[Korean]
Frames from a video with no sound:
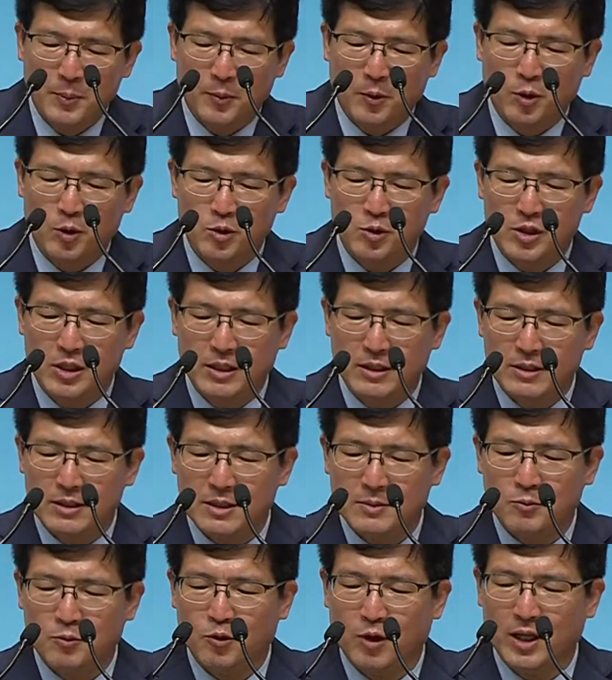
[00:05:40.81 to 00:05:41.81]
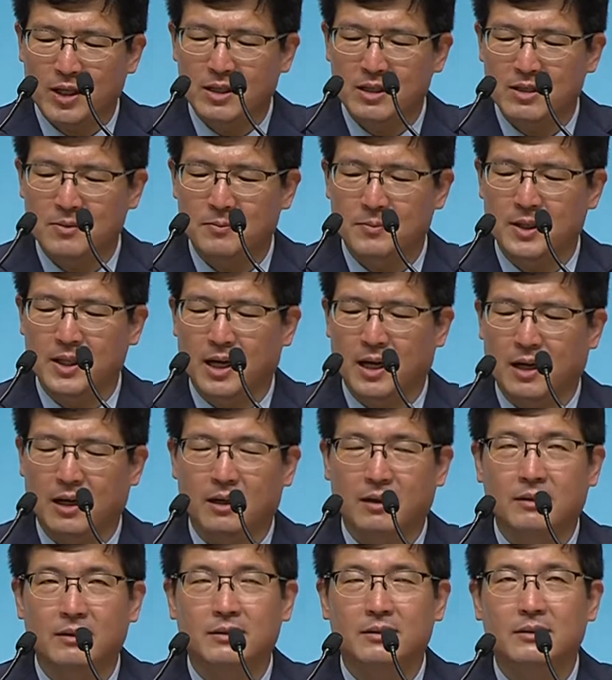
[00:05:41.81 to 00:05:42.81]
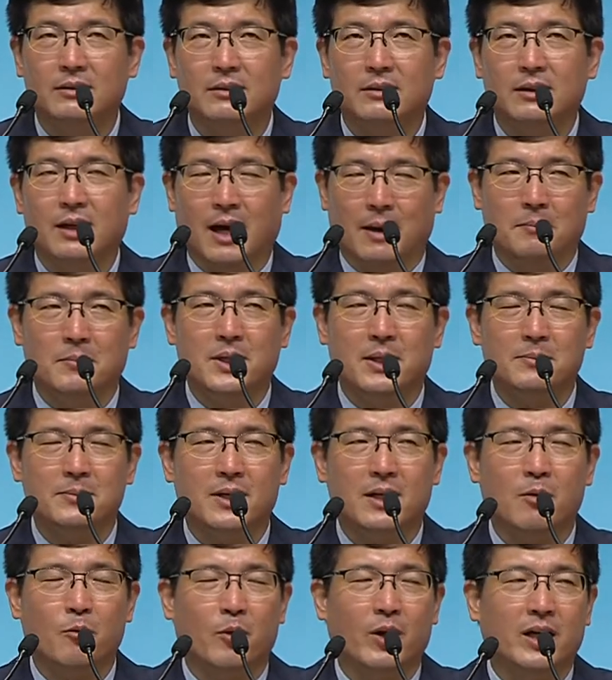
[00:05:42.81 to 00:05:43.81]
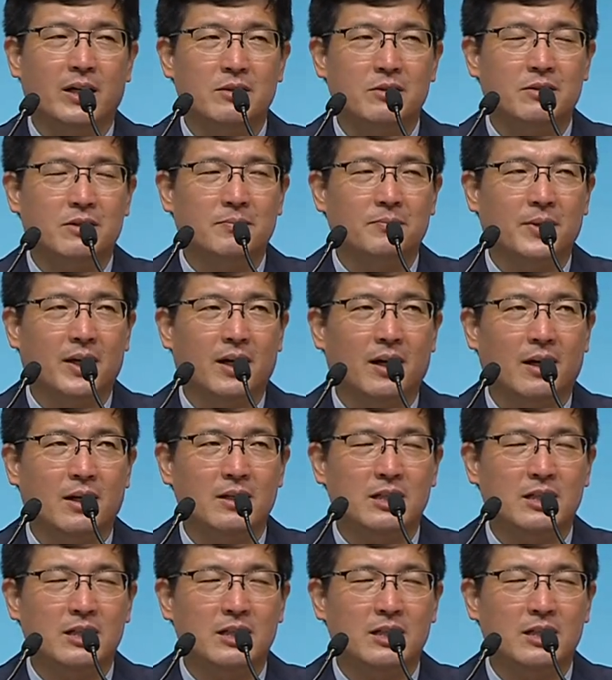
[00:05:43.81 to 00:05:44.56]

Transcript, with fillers: 보여준 습관이 있습니다. 감람산에 왜 가셨습니까?